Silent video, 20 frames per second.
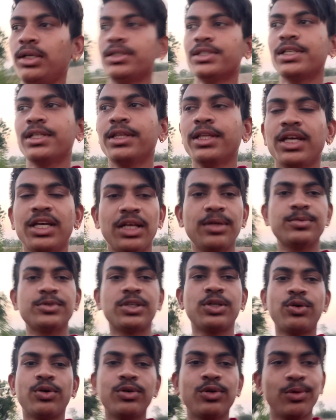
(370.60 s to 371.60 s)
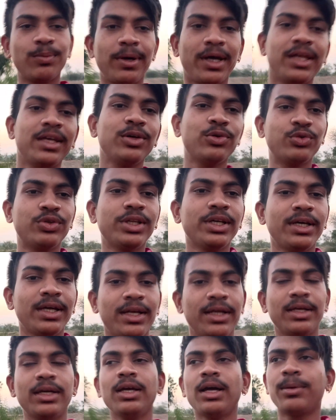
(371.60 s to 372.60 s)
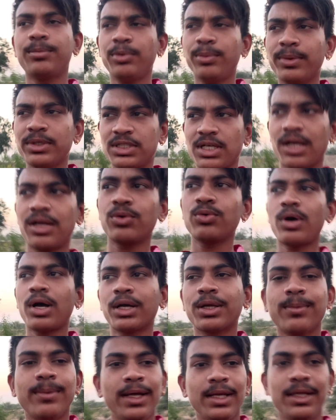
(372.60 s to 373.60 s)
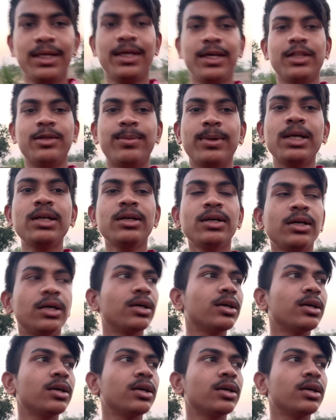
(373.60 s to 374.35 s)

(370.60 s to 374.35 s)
जितनी क्लिप्स रिकॉर्ड हो पाएगी उतनी करेंगे अभी मैं जा रहा हूँ आगे वाले खेत पर